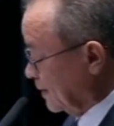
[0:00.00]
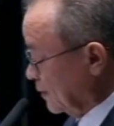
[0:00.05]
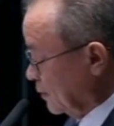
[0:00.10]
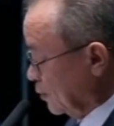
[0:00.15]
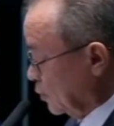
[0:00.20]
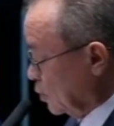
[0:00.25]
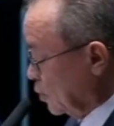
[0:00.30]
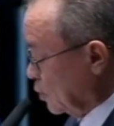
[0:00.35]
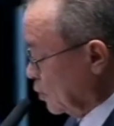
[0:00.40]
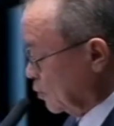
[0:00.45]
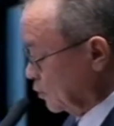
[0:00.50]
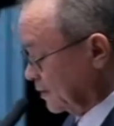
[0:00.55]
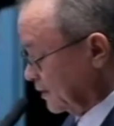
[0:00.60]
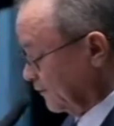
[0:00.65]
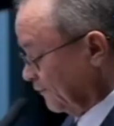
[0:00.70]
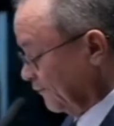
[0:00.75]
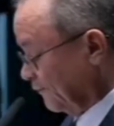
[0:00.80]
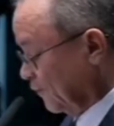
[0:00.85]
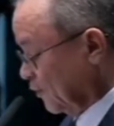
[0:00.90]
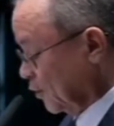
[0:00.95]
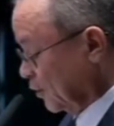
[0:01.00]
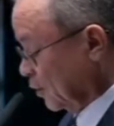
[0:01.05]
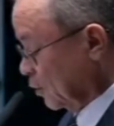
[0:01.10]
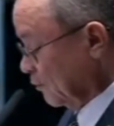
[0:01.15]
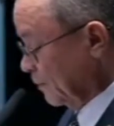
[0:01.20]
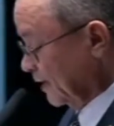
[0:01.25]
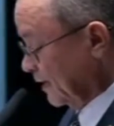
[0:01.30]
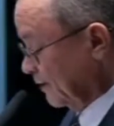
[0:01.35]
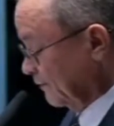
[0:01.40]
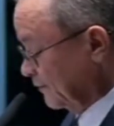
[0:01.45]
ou que
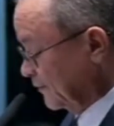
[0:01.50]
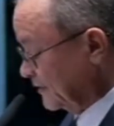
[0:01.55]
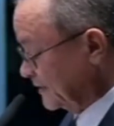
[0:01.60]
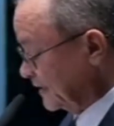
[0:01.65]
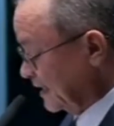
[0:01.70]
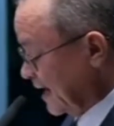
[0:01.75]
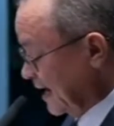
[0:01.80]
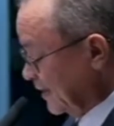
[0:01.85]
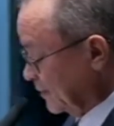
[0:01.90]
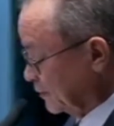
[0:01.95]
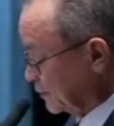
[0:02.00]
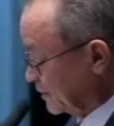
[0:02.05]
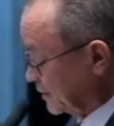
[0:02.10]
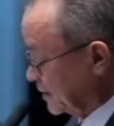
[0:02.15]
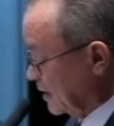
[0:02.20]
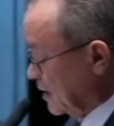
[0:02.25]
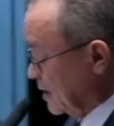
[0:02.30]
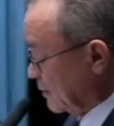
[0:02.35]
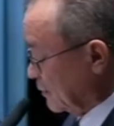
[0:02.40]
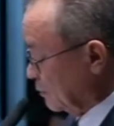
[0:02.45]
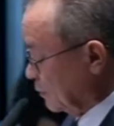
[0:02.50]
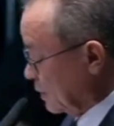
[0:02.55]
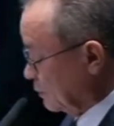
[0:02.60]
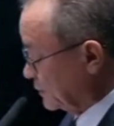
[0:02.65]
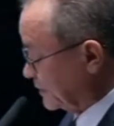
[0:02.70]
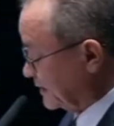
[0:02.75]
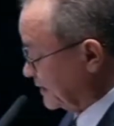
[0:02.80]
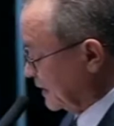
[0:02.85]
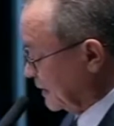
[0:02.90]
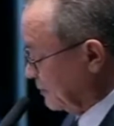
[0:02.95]
foram beneficiários do
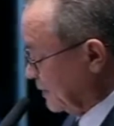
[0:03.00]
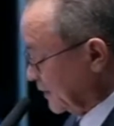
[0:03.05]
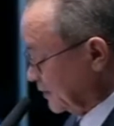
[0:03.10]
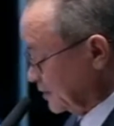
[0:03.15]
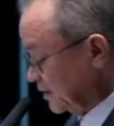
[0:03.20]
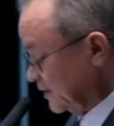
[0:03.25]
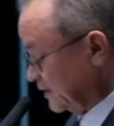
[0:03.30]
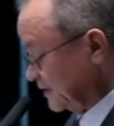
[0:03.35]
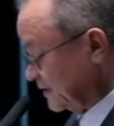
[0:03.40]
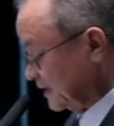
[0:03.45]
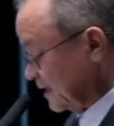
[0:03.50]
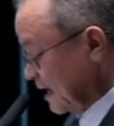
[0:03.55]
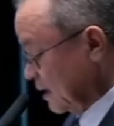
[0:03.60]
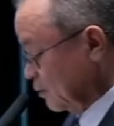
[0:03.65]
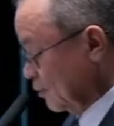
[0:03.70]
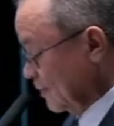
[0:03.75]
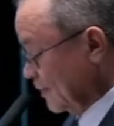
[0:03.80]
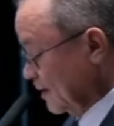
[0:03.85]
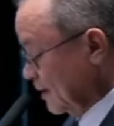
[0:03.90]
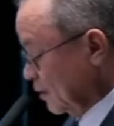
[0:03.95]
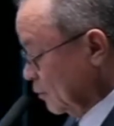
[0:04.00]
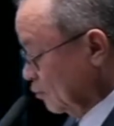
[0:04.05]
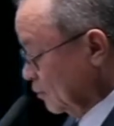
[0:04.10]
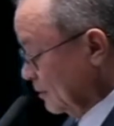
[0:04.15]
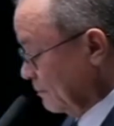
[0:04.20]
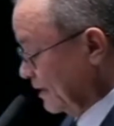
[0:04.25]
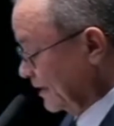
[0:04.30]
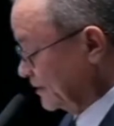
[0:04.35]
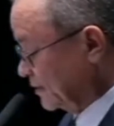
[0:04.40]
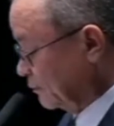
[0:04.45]
auxílio emergencial, o
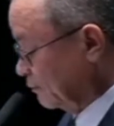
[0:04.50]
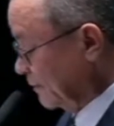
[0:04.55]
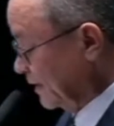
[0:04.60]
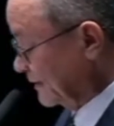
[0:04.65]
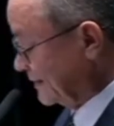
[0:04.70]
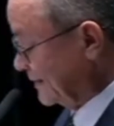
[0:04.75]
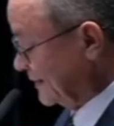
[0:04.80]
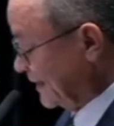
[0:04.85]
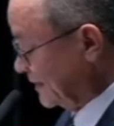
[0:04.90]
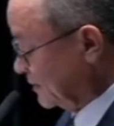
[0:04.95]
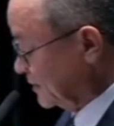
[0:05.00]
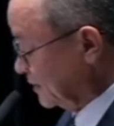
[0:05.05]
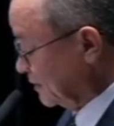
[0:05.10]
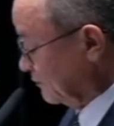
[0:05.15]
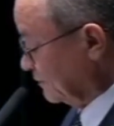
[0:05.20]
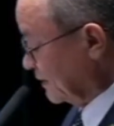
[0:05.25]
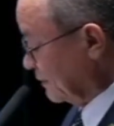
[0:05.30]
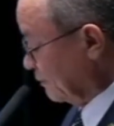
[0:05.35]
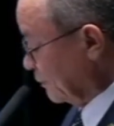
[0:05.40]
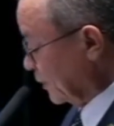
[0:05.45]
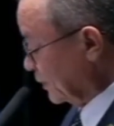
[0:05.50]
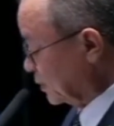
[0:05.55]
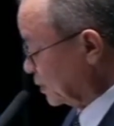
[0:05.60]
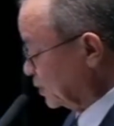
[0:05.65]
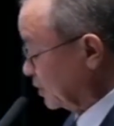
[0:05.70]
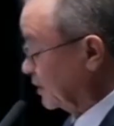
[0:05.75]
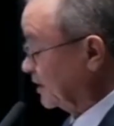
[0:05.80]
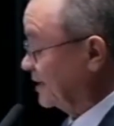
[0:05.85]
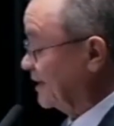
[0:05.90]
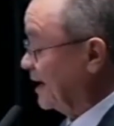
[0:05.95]
abatimento da dívida pode
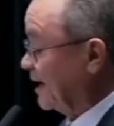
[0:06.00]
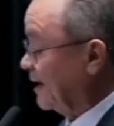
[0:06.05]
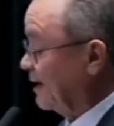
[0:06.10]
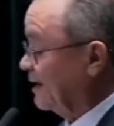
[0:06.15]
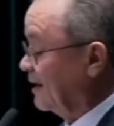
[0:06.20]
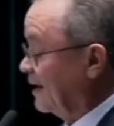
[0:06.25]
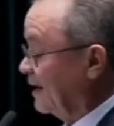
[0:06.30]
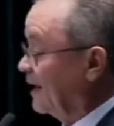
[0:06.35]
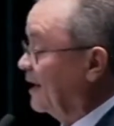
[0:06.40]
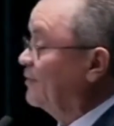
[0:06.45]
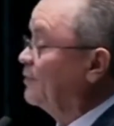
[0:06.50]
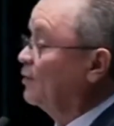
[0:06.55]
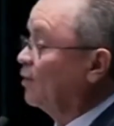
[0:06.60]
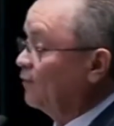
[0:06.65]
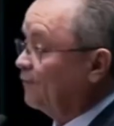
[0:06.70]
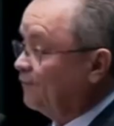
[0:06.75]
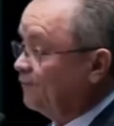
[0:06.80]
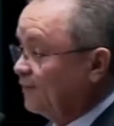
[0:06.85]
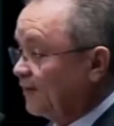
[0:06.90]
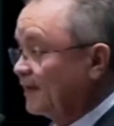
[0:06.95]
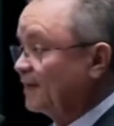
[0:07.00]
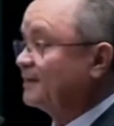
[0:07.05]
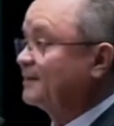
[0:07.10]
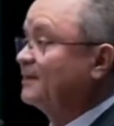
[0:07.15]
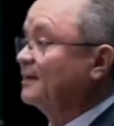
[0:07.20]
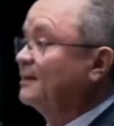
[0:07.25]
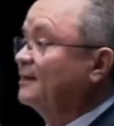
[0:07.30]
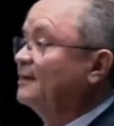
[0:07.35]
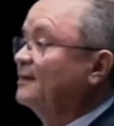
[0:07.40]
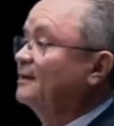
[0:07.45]
chegar a
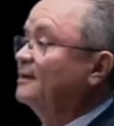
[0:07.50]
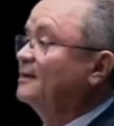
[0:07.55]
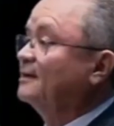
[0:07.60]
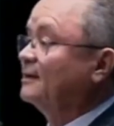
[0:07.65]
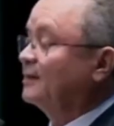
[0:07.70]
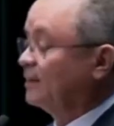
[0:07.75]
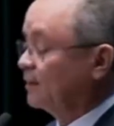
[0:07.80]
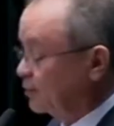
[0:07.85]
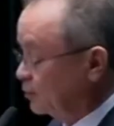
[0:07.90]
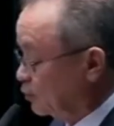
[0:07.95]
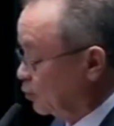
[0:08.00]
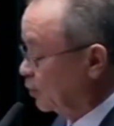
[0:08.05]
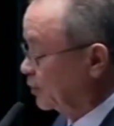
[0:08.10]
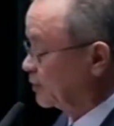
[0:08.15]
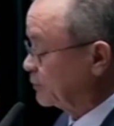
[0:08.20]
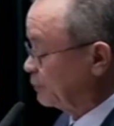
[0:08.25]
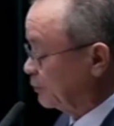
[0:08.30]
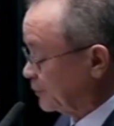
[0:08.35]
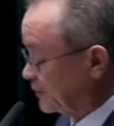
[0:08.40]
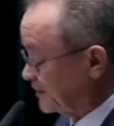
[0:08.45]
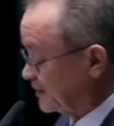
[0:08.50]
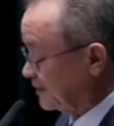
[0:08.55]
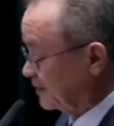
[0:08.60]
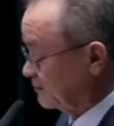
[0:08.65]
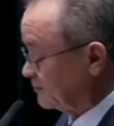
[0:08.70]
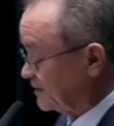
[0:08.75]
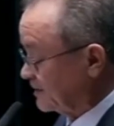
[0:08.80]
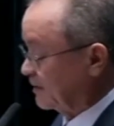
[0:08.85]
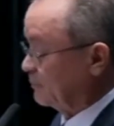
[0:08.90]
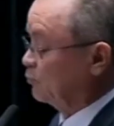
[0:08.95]
92%.
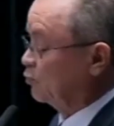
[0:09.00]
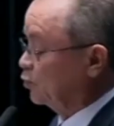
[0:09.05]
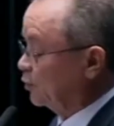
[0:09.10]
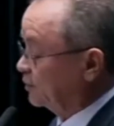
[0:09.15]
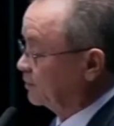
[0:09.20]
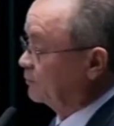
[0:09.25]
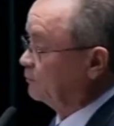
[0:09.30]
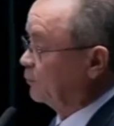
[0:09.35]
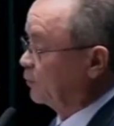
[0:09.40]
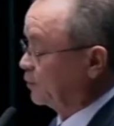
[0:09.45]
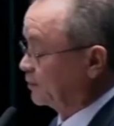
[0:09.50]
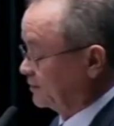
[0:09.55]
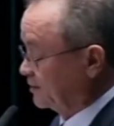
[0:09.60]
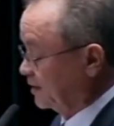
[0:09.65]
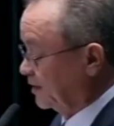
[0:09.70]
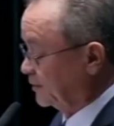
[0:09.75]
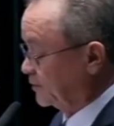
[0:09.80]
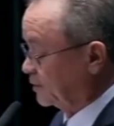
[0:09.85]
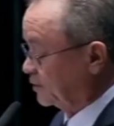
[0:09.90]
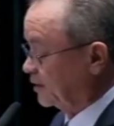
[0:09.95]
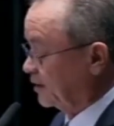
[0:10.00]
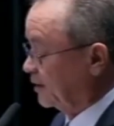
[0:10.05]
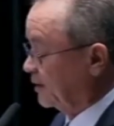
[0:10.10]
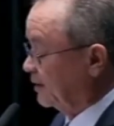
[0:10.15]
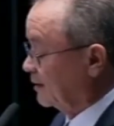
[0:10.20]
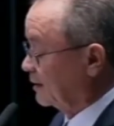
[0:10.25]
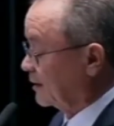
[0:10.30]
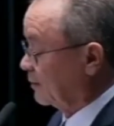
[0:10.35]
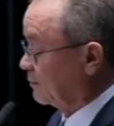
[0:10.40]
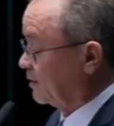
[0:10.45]
Isso é muito importante.
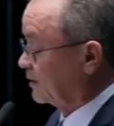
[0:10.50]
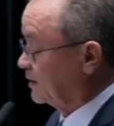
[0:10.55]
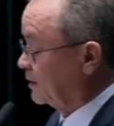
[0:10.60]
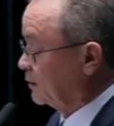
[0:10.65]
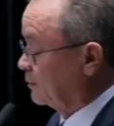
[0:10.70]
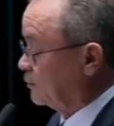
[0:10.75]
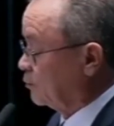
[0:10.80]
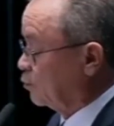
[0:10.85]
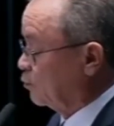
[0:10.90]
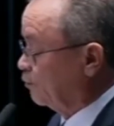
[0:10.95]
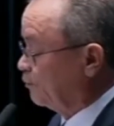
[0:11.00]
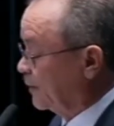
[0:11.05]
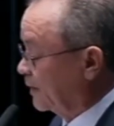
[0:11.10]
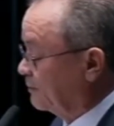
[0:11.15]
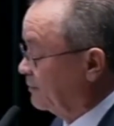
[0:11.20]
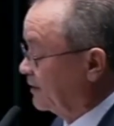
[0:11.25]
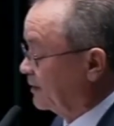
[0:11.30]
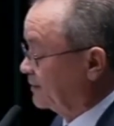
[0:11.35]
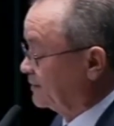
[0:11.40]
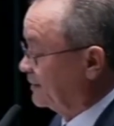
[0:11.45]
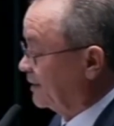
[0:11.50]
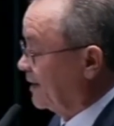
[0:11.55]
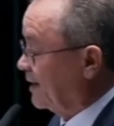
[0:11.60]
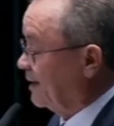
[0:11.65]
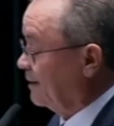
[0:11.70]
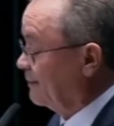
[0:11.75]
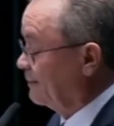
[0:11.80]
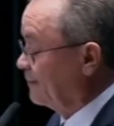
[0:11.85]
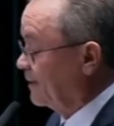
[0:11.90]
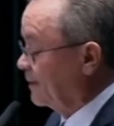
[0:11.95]
Quero aqui
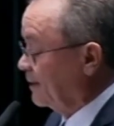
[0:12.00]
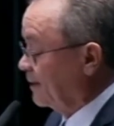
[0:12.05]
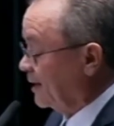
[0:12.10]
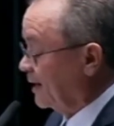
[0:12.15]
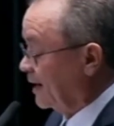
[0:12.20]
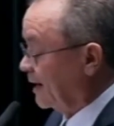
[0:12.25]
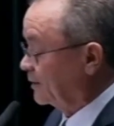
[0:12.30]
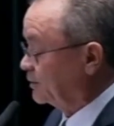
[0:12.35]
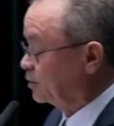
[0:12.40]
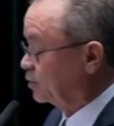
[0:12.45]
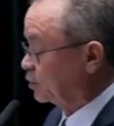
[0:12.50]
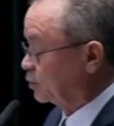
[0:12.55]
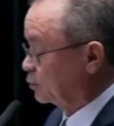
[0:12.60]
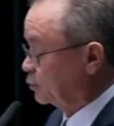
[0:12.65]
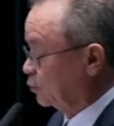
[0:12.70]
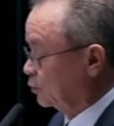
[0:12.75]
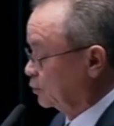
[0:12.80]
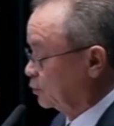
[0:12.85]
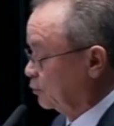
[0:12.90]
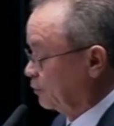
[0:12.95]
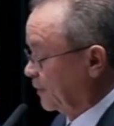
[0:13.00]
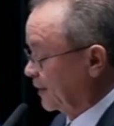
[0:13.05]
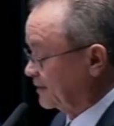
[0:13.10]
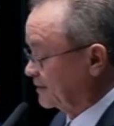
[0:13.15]
cumprimentar a atitude do